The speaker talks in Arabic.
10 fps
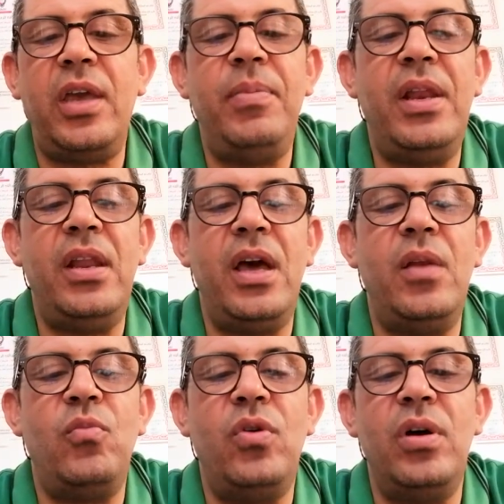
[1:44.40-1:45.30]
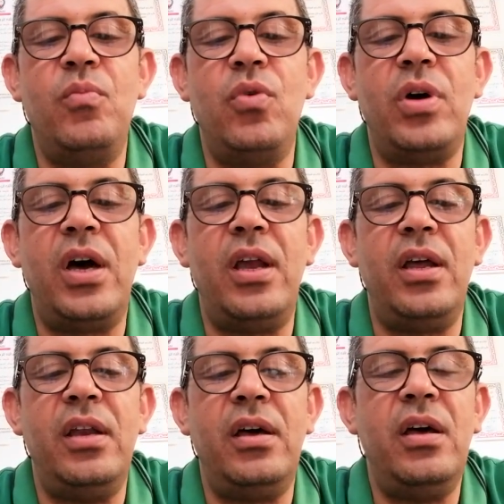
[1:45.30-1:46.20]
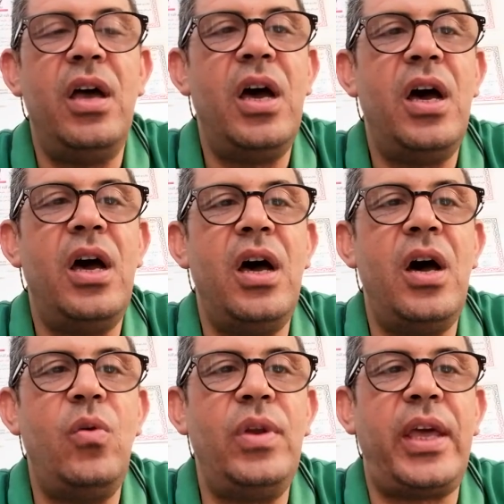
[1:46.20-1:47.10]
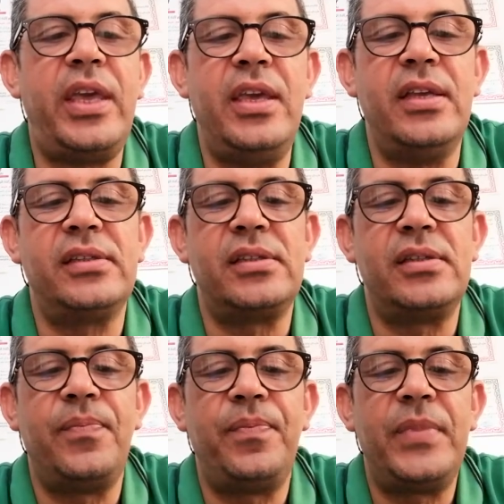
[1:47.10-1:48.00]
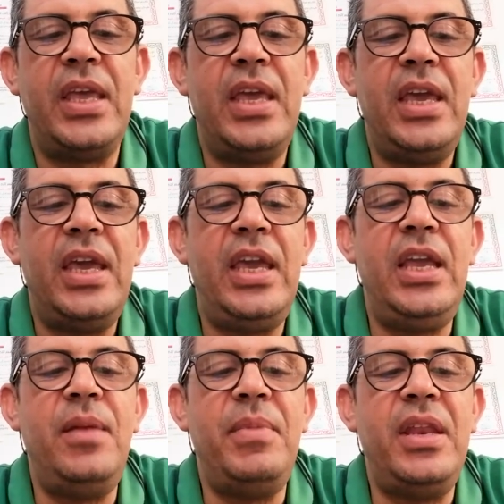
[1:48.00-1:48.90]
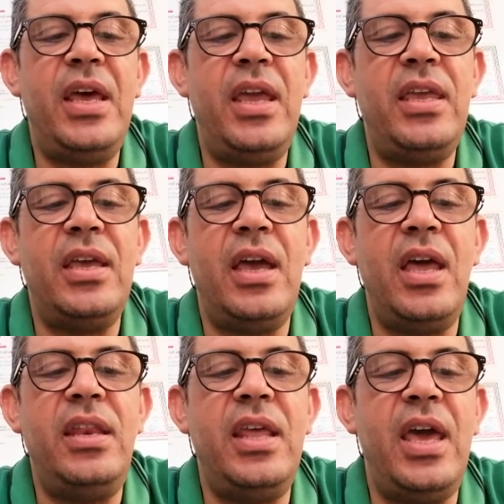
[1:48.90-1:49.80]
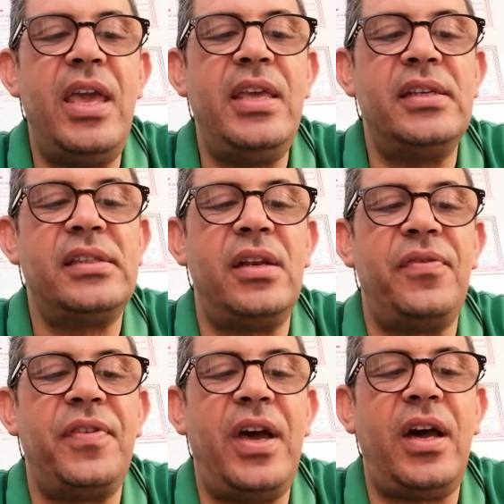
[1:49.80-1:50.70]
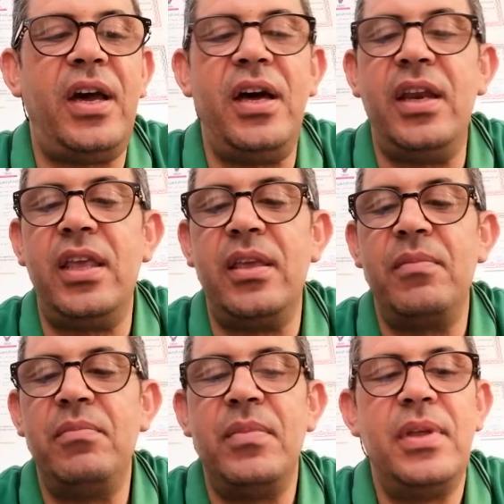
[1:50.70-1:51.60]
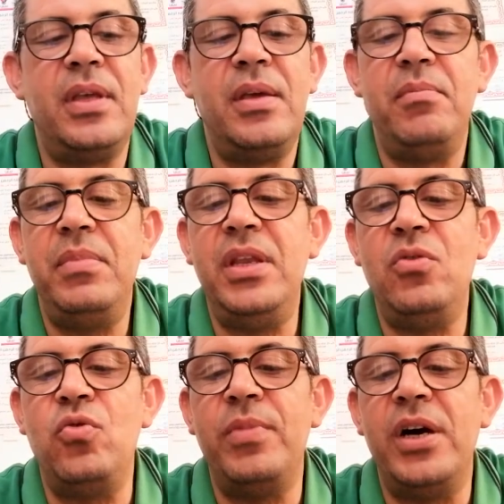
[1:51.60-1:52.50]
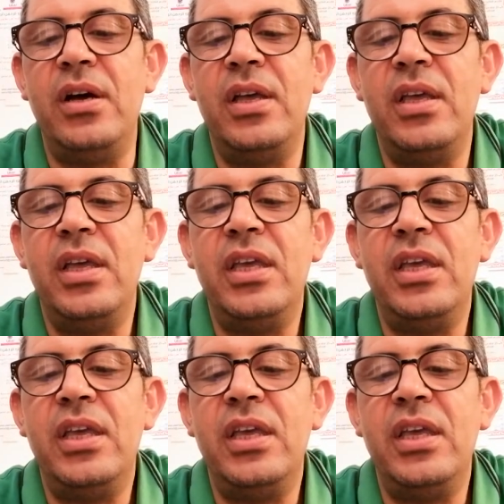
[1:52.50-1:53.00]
قبل المقارنة أو القياس علما أي أن أي صنف عقاري منهما